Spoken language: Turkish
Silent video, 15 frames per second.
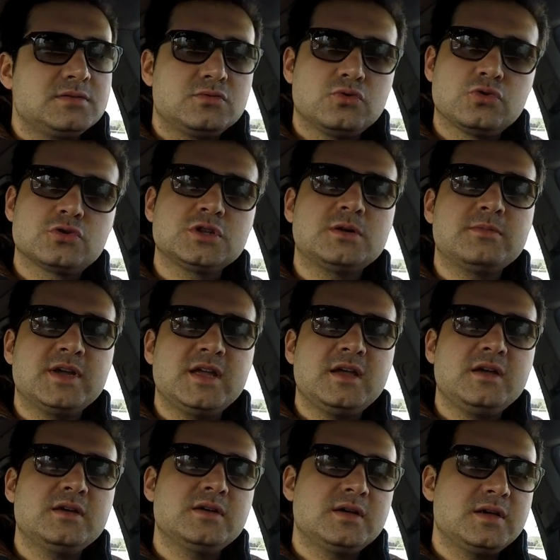Uygulamayı
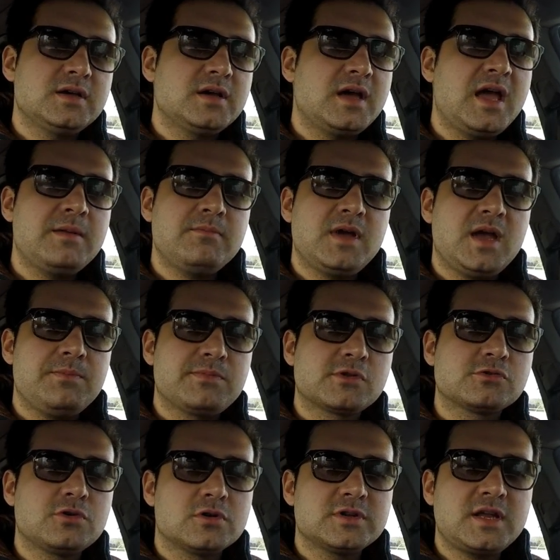e, hem App
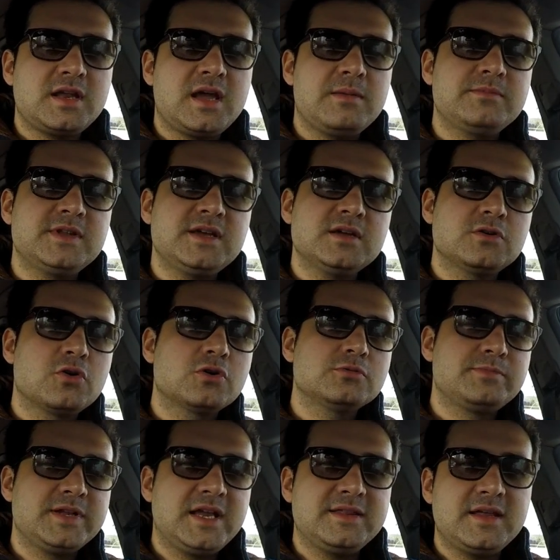Store'dan hem de
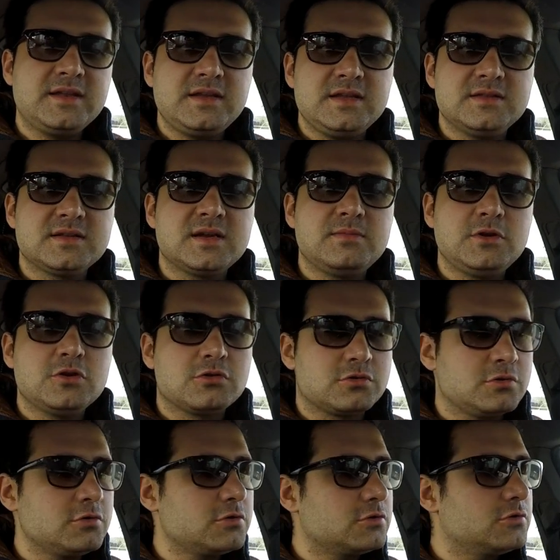Google Play'den
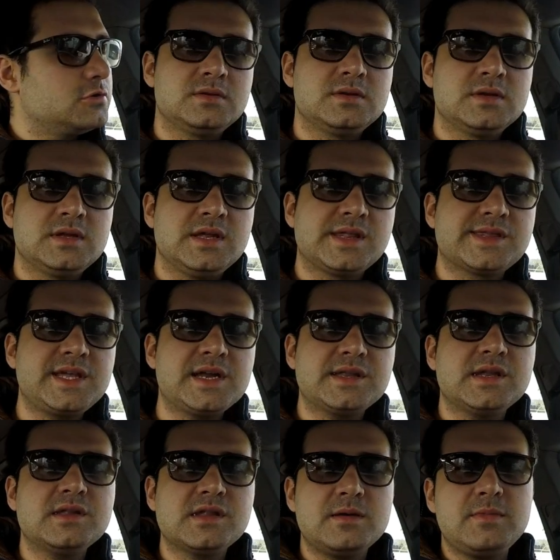indirebiliyorsunuz.
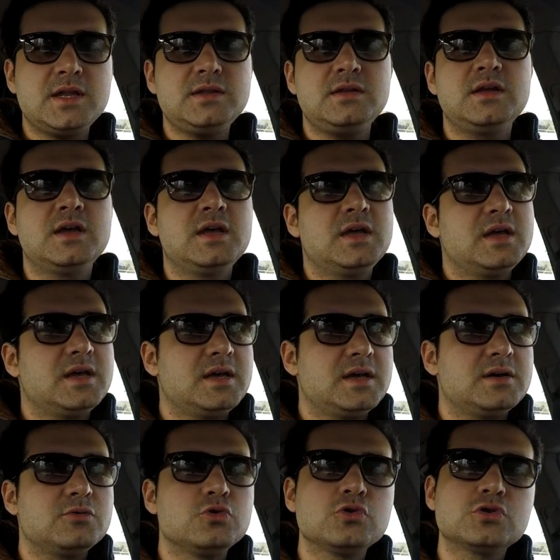İsterseniz hemen
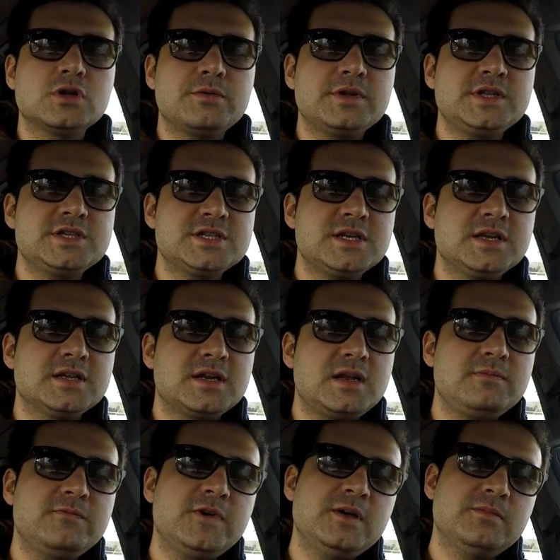e, uygulamanın içine
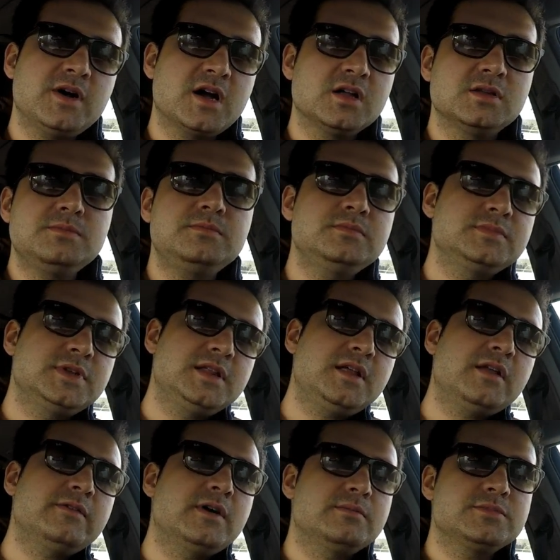girelim ve bakalım
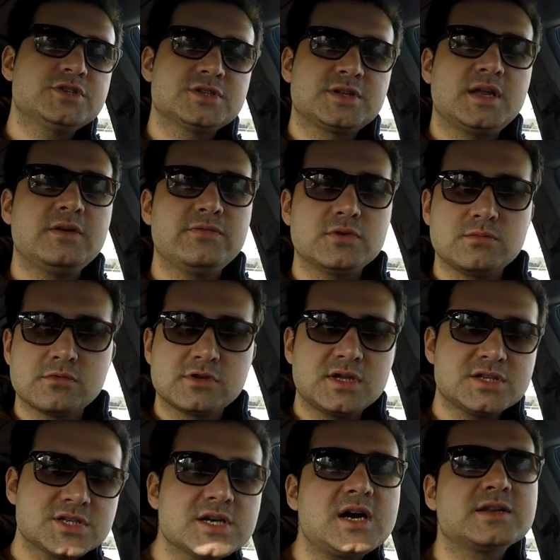neler varmış.
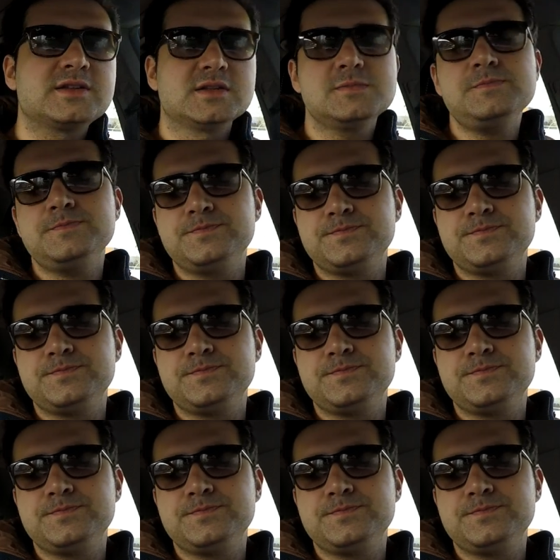Telefonumuzdan çıkartalım.